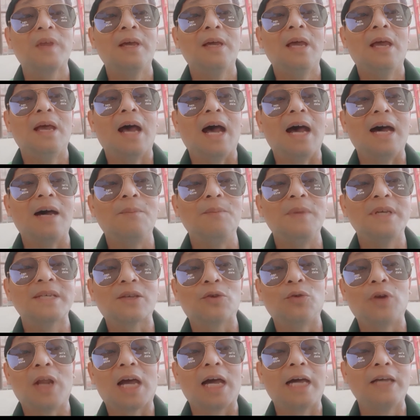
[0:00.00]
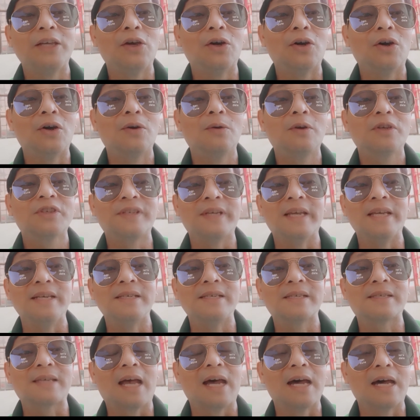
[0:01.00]
Uh, miss ko na kayo
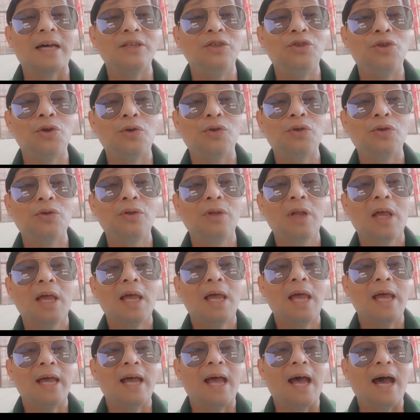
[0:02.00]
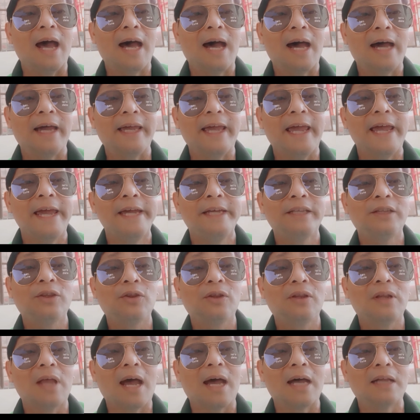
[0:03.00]
since uh, June uh, 8,
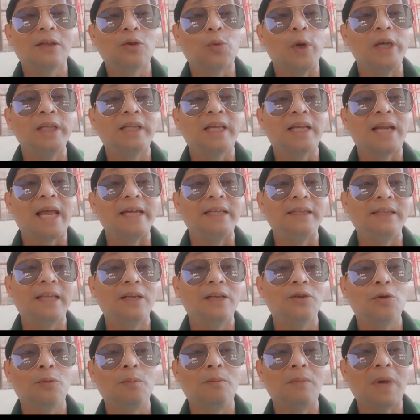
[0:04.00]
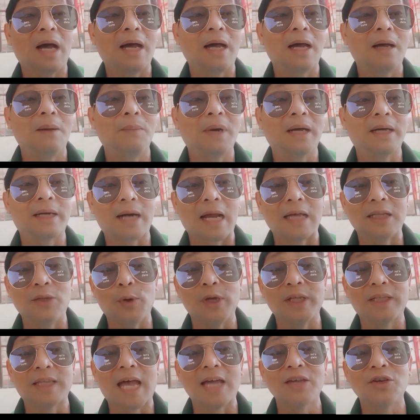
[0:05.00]
uh, 2019 nung uh,
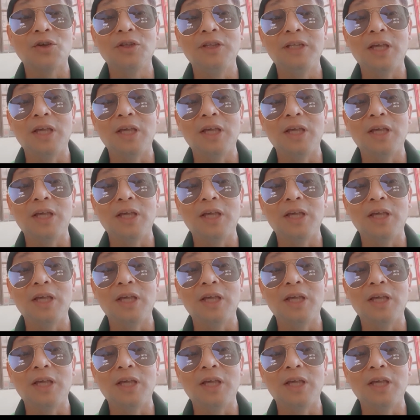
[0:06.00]
mag-graduate tayo.